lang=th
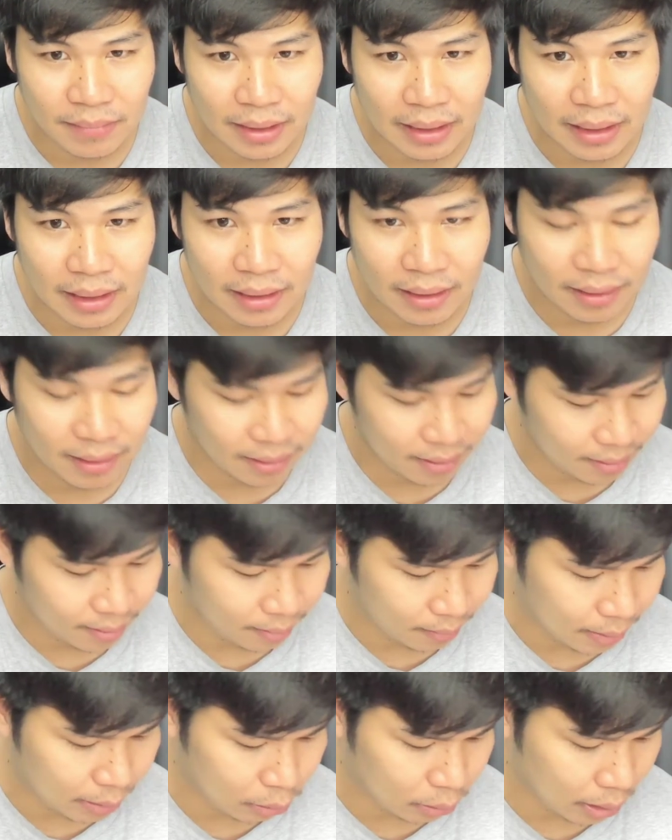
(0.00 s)
นี่
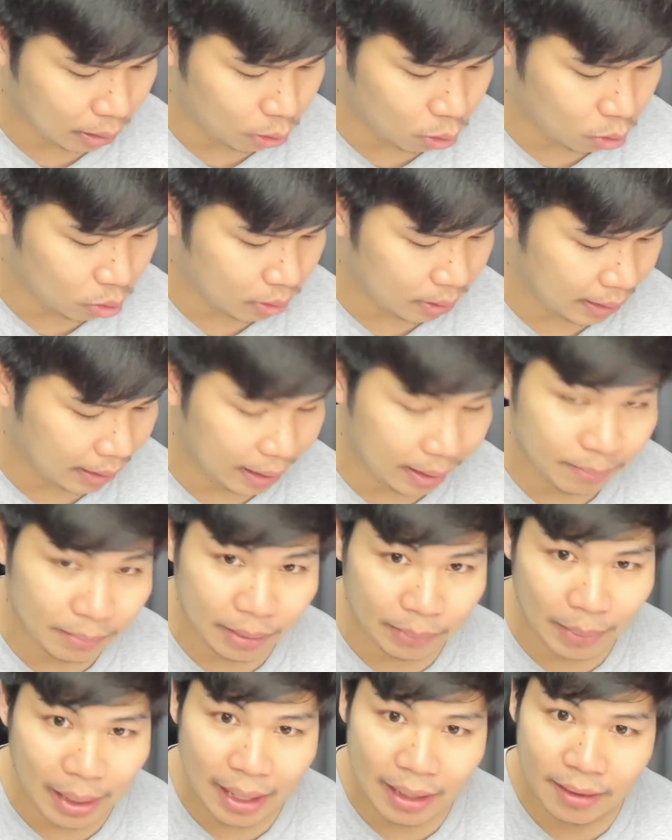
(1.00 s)
นิ้วทะลุเนี่ยครับ
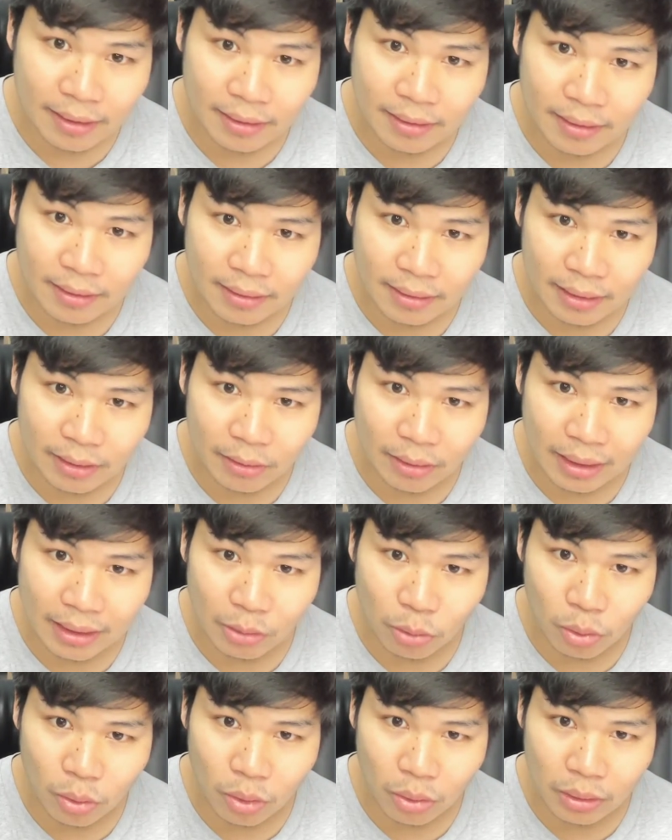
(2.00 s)
เห็นไหม นิ้วทะ
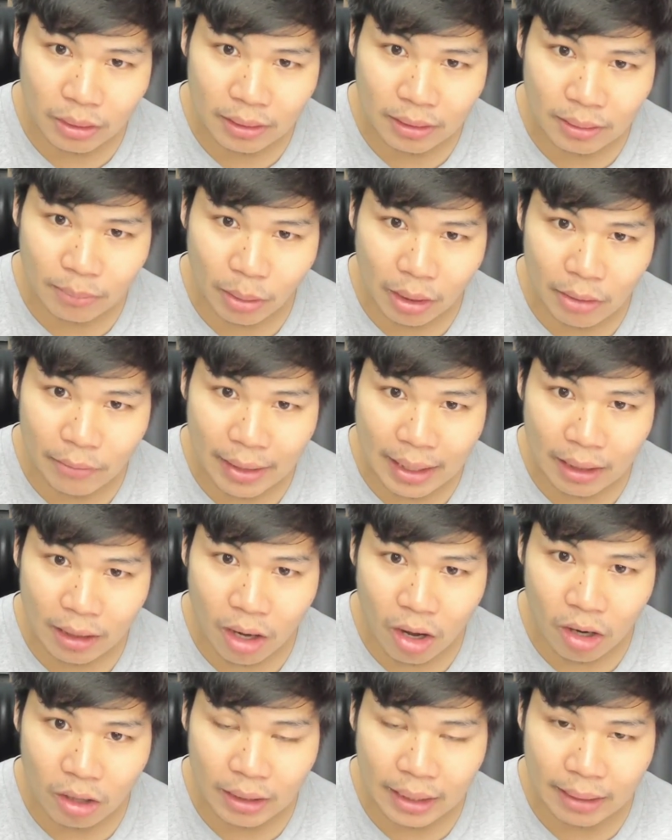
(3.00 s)
ลุคือบริเวณ
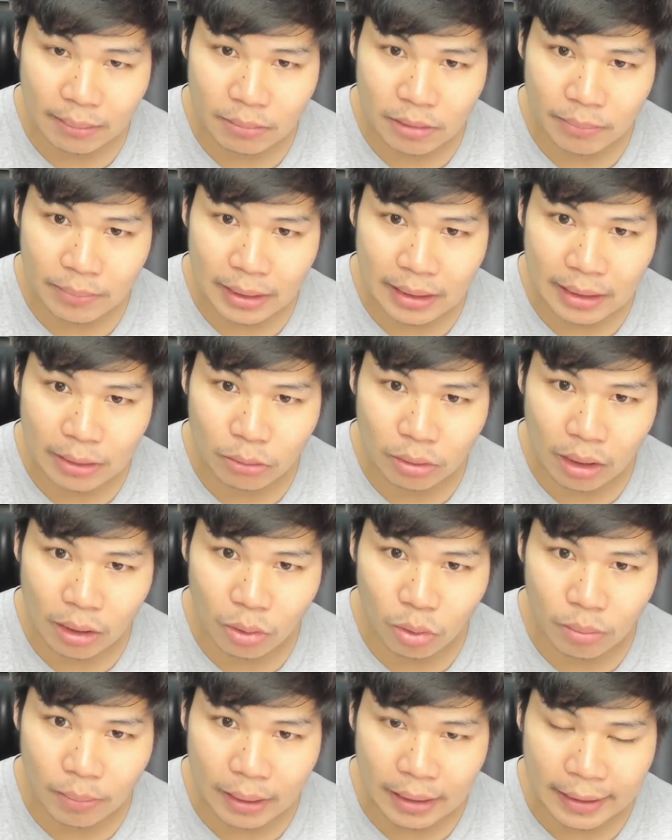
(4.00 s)
ร่องนะครับ จะเป็นนิ้วทะ
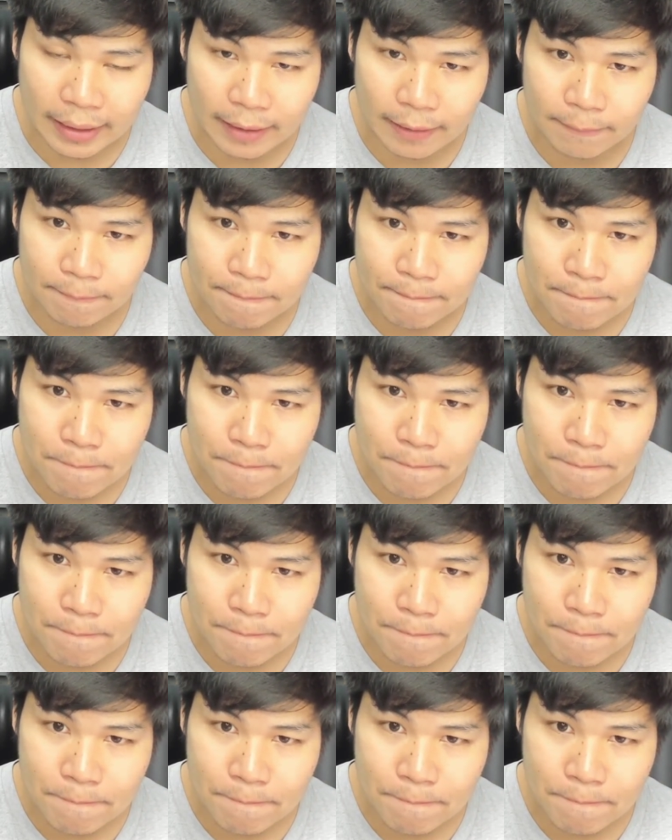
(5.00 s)
ลุแบบนี้